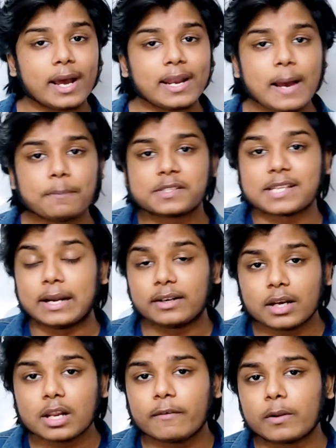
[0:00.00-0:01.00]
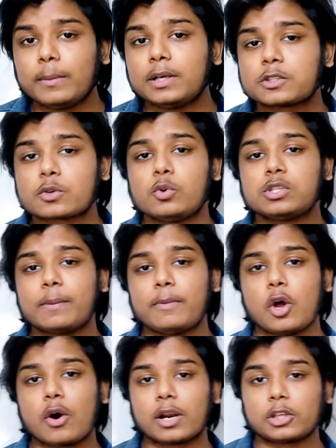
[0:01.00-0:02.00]
अगर आप सेंट्रल गवर्नमेंट स्कूल से
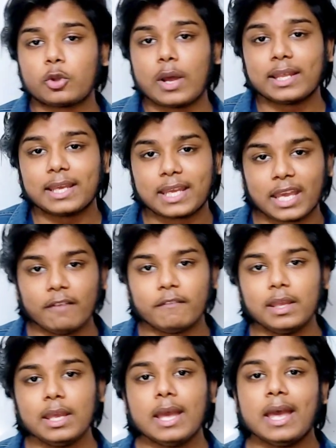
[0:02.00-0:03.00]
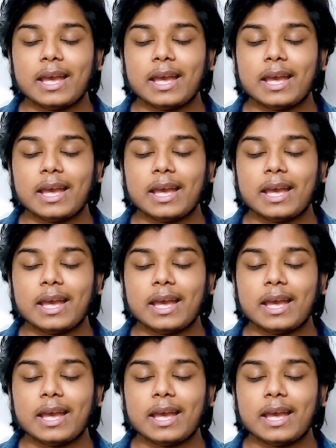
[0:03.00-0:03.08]
बिलोंग करते हो यानी कि केवी